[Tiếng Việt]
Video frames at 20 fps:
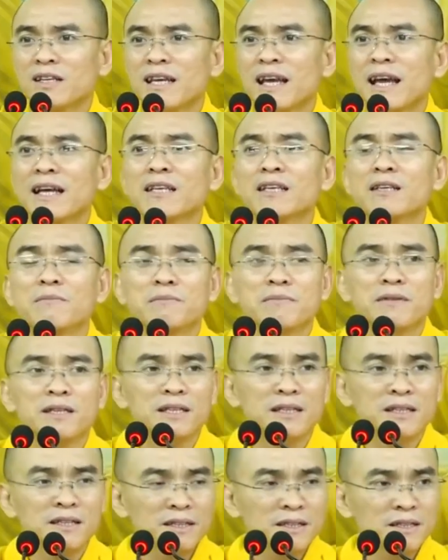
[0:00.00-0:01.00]
nhà giùm đi
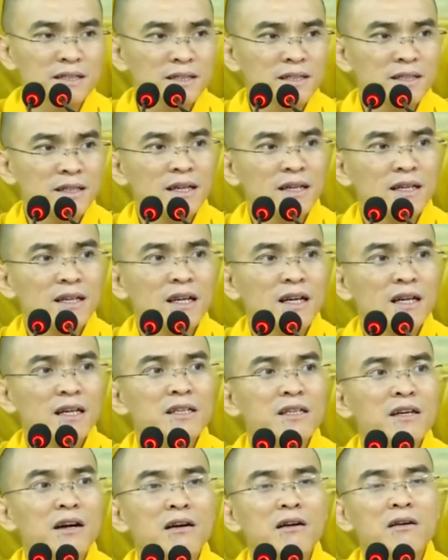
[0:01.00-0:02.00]
nha.
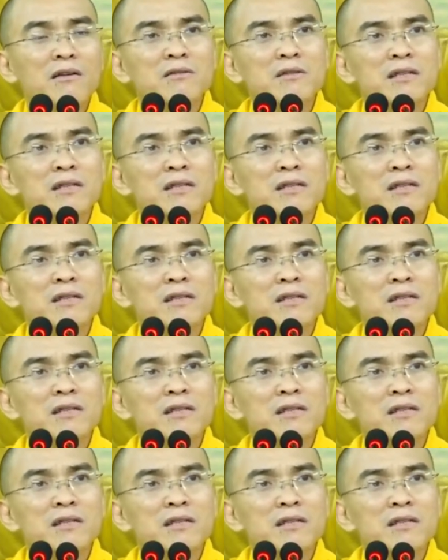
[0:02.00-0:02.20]
lý do